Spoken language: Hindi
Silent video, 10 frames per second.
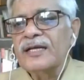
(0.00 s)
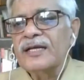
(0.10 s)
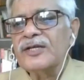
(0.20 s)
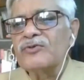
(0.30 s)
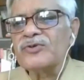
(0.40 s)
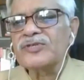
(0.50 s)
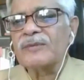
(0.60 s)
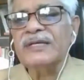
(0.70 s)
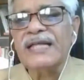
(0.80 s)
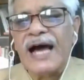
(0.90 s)
इनको
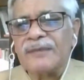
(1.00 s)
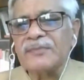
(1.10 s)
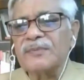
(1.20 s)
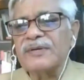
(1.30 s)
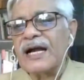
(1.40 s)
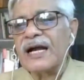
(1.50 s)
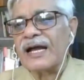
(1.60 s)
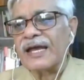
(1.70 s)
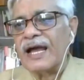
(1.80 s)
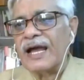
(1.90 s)
संविधान में भी लिखा
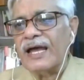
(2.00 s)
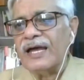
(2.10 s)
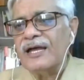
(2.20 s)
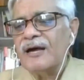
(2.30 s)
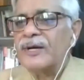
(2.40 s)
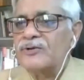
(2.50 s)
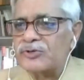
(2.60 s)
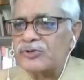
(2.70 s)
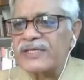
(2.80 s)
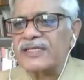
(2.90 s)
गया है
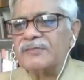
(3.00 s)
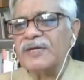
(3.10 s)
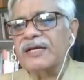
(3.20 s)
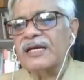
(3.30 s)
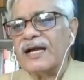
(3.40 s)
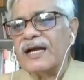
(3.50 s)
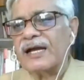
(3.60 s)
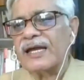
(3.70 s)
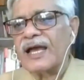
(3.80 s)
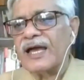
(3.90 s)
मनुस्मृति में भी लिखा
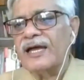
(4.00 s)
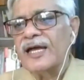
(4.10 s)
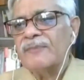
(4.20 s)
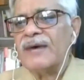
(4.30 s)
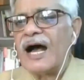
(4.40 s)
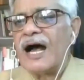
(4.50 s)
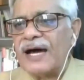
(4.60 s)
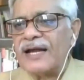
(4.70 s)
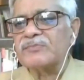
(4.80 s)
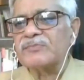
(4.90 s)
गया है
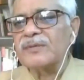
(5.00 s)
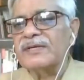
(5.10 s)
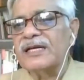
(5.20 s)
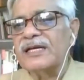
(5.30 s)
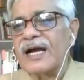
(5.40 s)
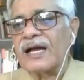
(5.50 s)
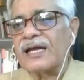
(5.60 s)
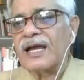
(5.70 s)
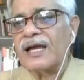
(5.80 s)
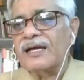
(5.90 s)
महाभारत में भी लिखा
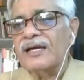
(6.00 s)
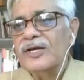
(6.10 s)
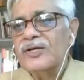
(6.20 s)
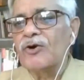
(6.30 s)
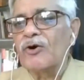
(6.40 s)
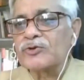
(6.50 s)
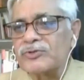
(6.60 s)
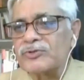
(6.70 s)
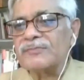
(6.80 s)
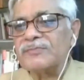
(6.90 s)
गया है योग
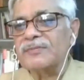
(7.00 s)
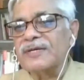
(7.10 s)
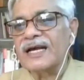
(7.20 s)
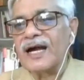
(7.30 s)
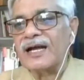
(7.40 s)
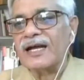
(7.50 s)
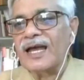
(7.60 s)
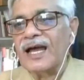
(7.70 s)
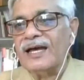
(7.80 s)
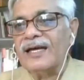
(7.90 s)
सूत्र में भी लिखा
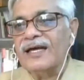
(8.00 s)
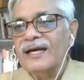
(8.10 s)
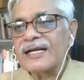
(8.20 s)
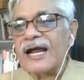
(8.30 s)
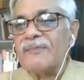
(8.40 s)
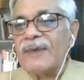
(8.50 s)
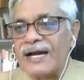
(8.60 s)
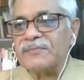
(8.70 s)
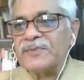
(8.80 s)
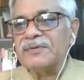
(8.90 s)
गया है
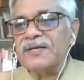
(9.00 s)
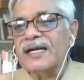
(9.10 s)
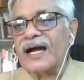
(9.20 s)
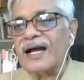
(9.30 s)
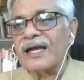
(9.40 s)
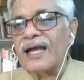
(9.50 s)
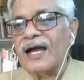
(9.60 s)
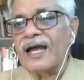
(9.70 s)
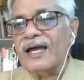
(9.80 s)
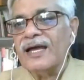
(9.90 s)
रामायण में भी लिखा गया
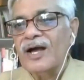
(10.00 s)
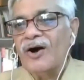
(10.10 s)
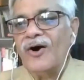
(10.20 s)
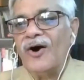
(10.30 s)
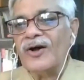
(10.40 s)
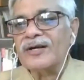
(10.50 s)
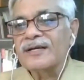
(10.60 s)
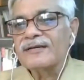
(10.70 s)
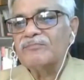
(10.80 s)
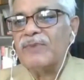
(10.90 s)
है और
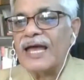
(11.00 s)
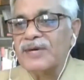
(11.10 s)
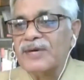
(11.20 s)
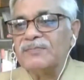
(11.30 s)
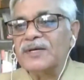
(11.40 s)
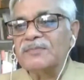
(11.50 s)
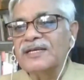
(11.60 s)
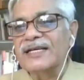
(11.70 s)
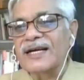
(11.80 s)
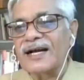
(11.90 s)
बाइबल में भी
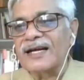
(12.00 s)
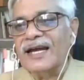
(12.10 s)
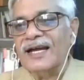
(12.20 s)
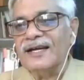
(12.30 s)
लिखा गया है